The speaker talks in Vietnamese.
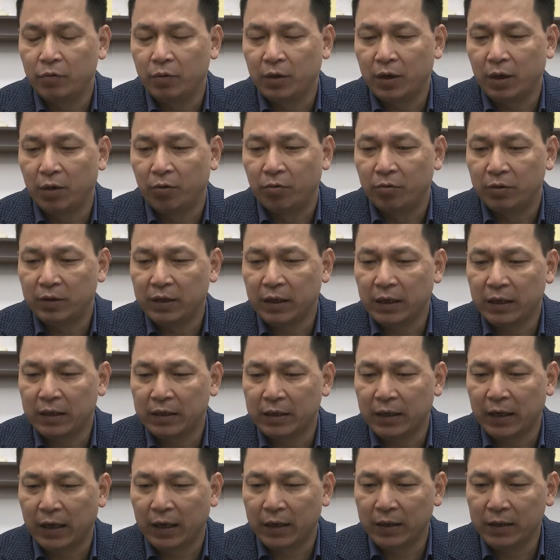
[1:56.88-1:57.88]
khẩu trang
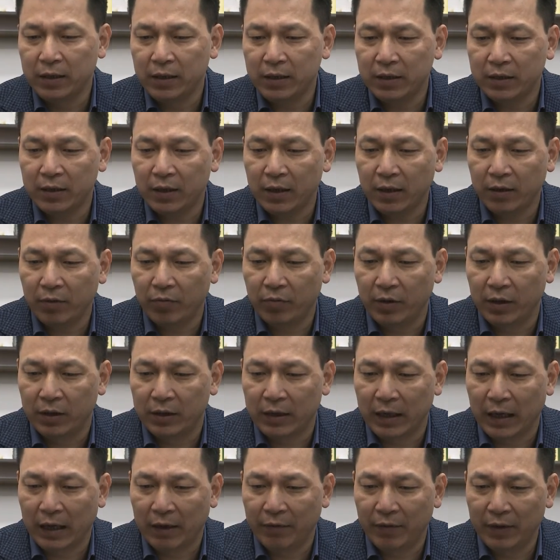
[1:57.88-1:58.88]
giả, nước sắt
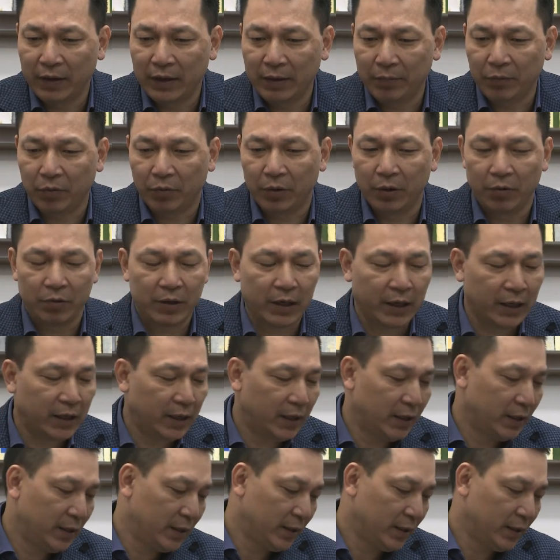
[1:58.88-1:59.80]
giả, tiếp tục đấu tranh.